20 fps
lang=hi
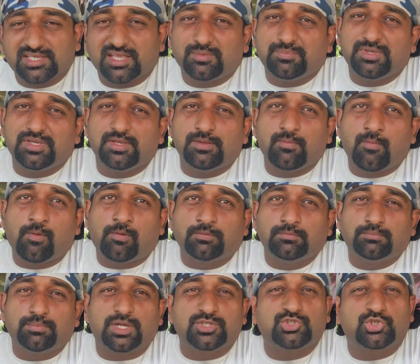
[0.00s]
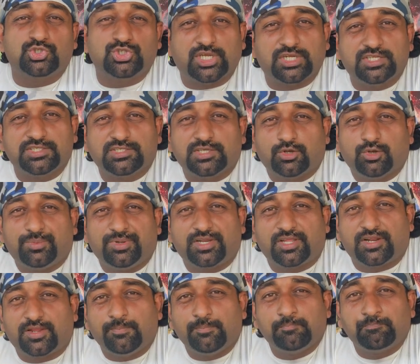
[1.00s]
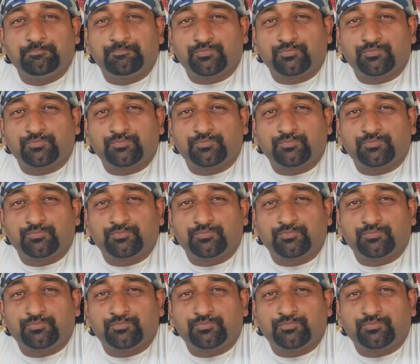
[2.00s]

से अभी 540 किलोमीटर है